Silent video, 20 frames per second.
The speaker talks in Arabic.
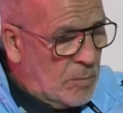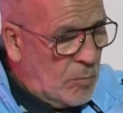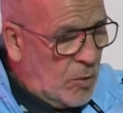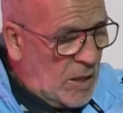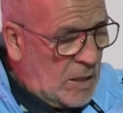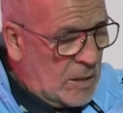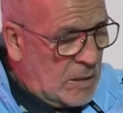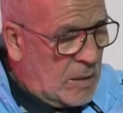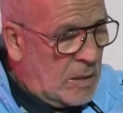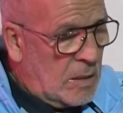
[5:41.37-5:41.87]

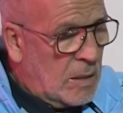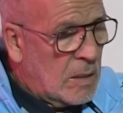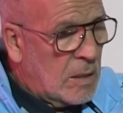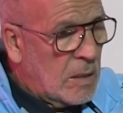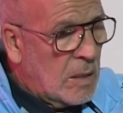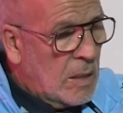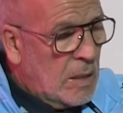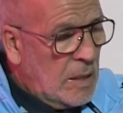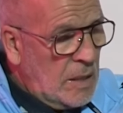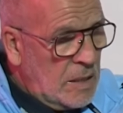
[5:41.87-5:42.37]
بواحد
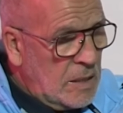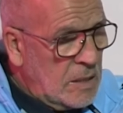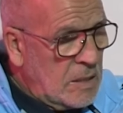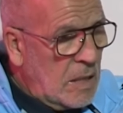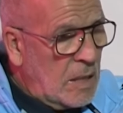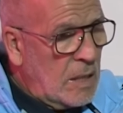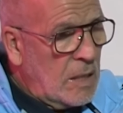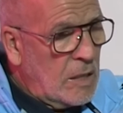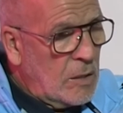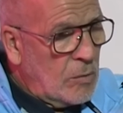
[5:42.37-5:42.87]

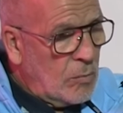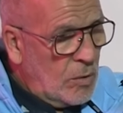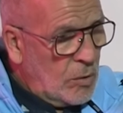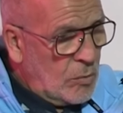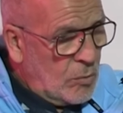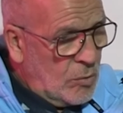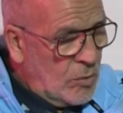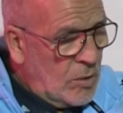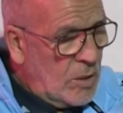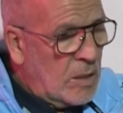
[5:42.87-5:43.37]
الحذاء اللي هو
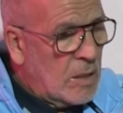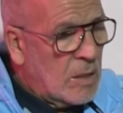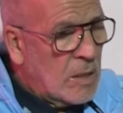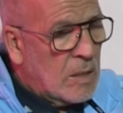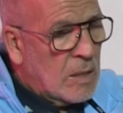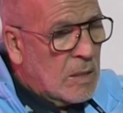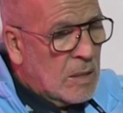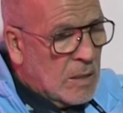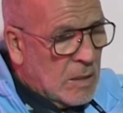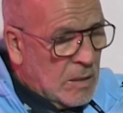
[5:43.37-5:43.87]
يكون
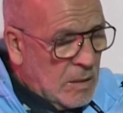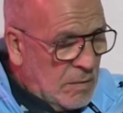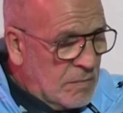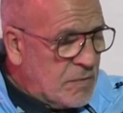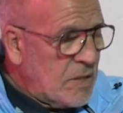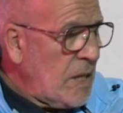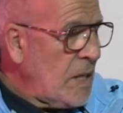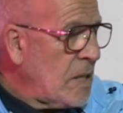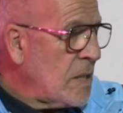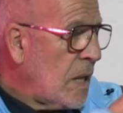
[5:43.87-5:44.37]

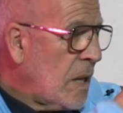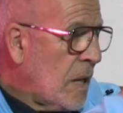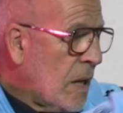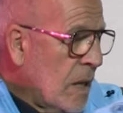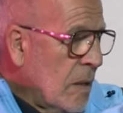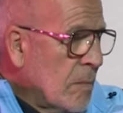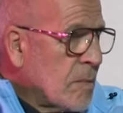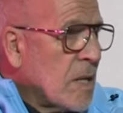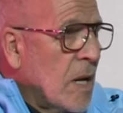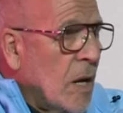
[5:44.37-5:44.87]
نفس الحذاء اللي
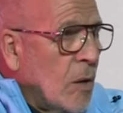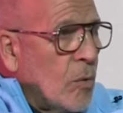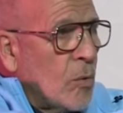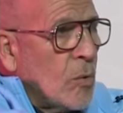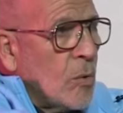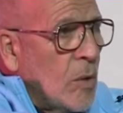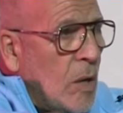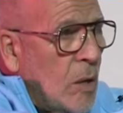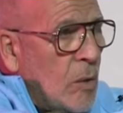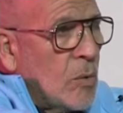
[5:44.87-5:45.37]
غيلبس
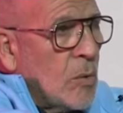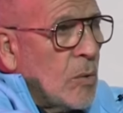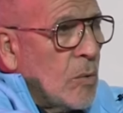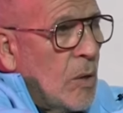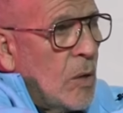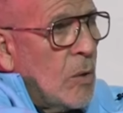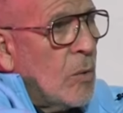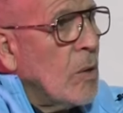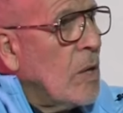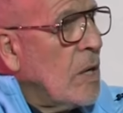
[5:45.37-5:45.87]
الاخر والاخر
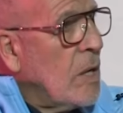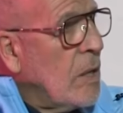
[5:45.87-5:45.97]
والاخر اللي